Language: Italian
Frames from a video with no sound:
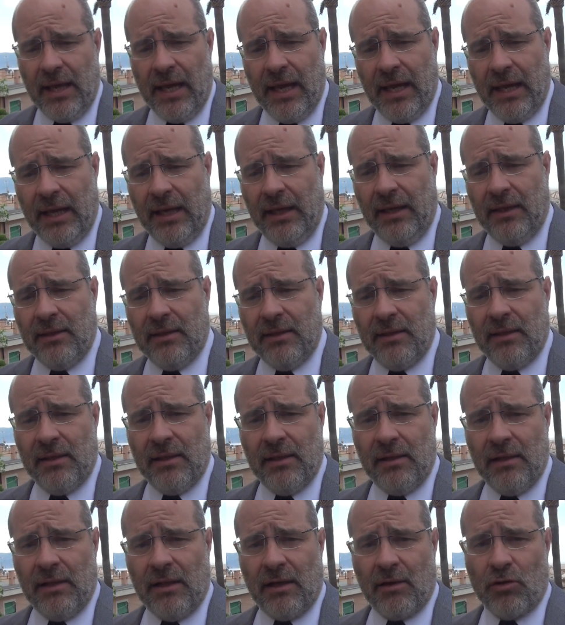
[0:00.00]
e
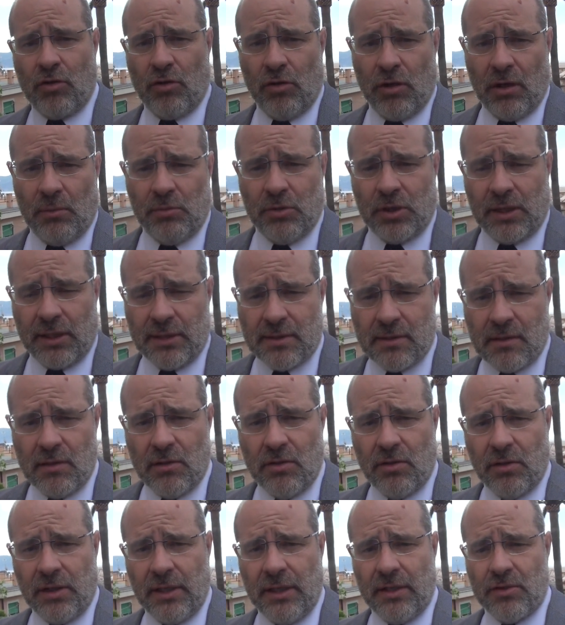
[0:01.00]
eh, la
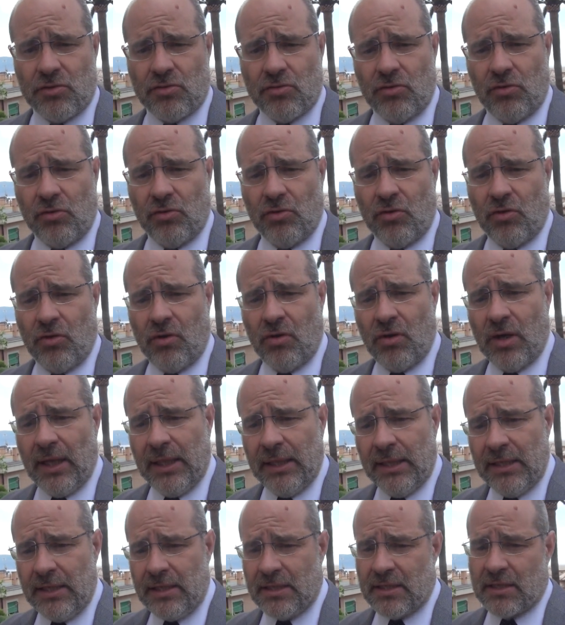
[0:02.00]
collaborazione sono
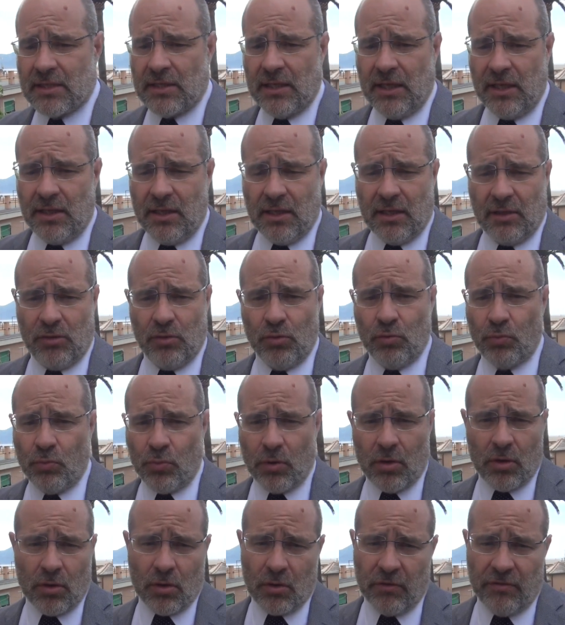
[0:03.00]
all'insegna di un
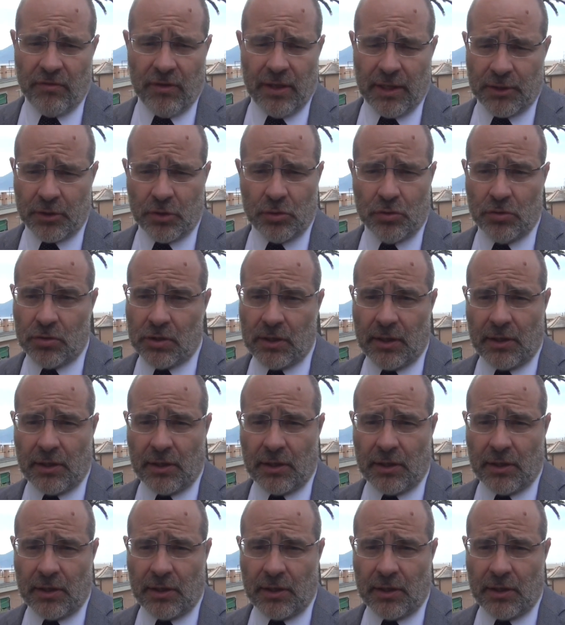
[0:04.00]
buon governo di un